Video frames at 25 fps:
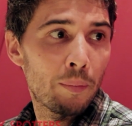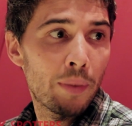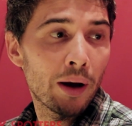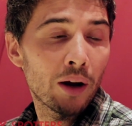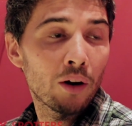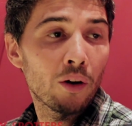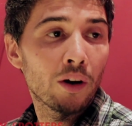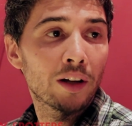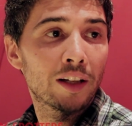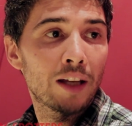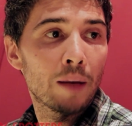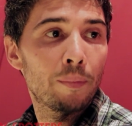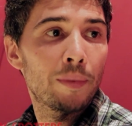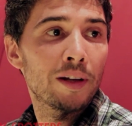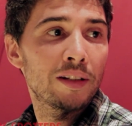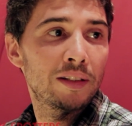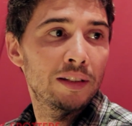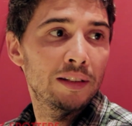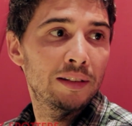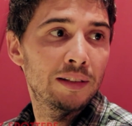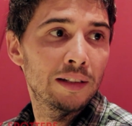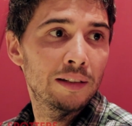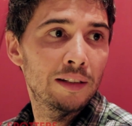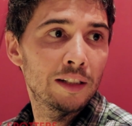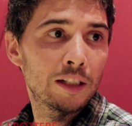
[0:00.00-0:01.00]
par leur
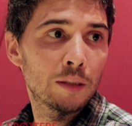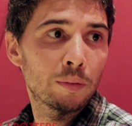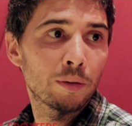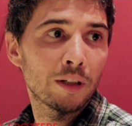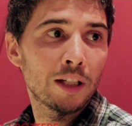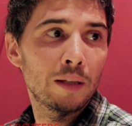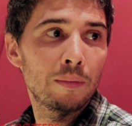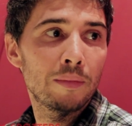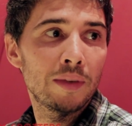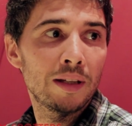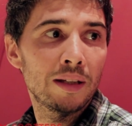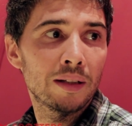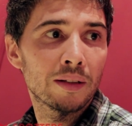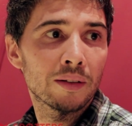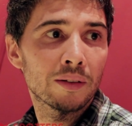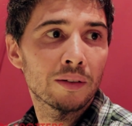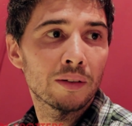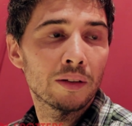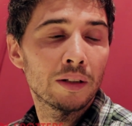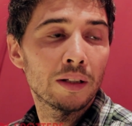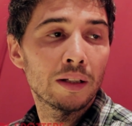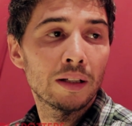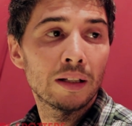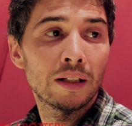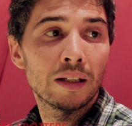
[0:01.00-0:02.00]
capacité d'exprimer
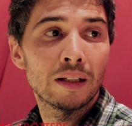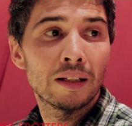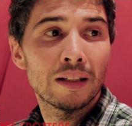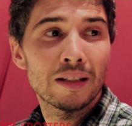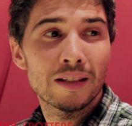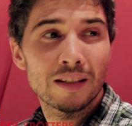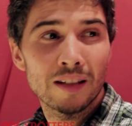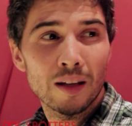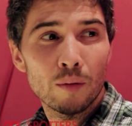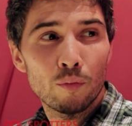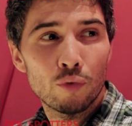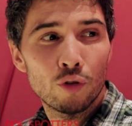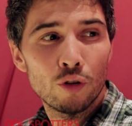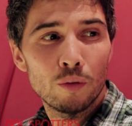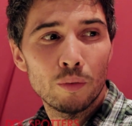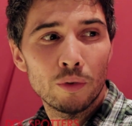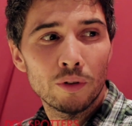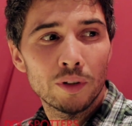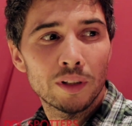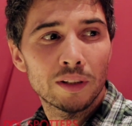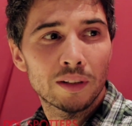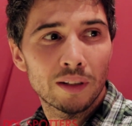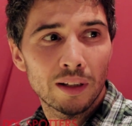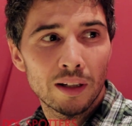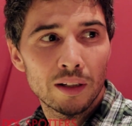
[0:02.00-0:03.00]
euh,
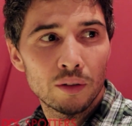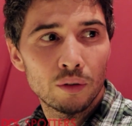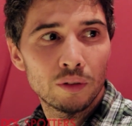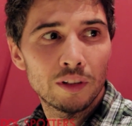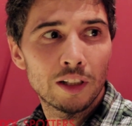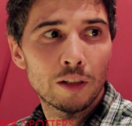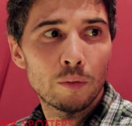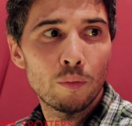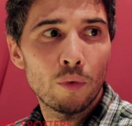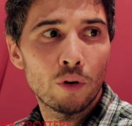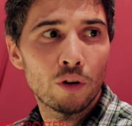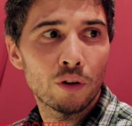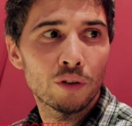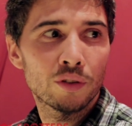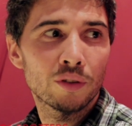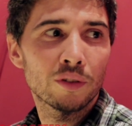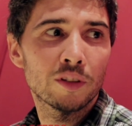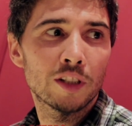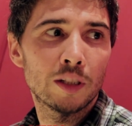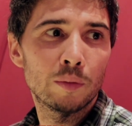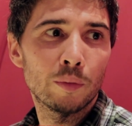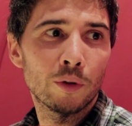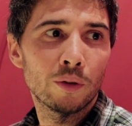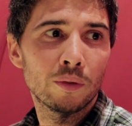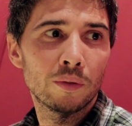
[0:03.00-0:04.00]
simplement et très honnêtement leurs
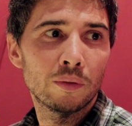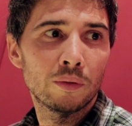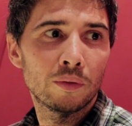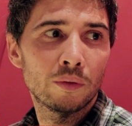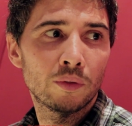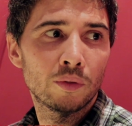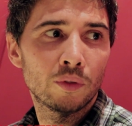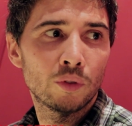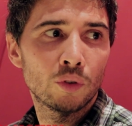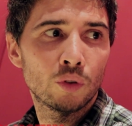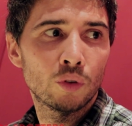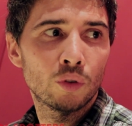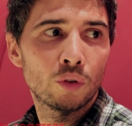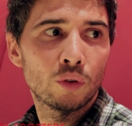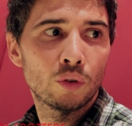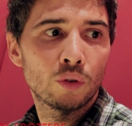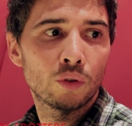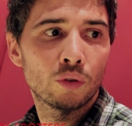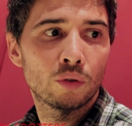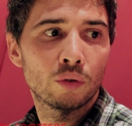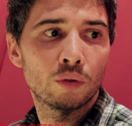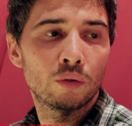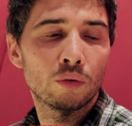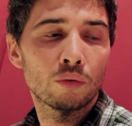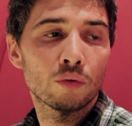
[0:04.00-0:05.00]
sentiments.
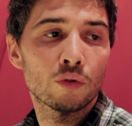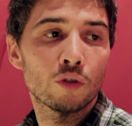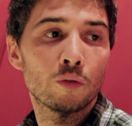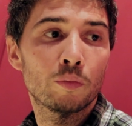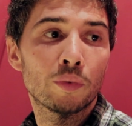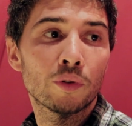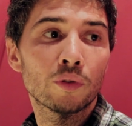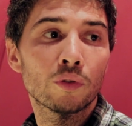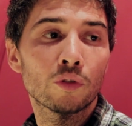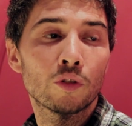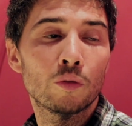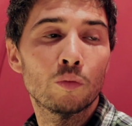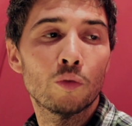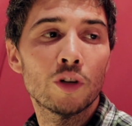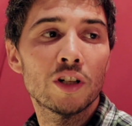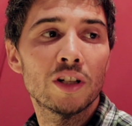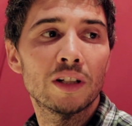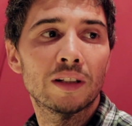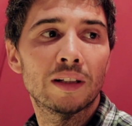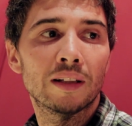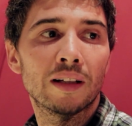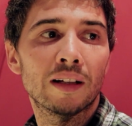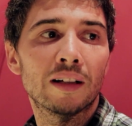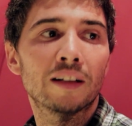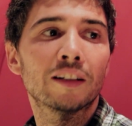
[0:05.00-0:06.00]
Ce dont je pense que moi
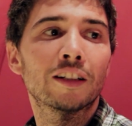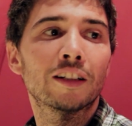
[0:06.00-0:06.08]
j'étais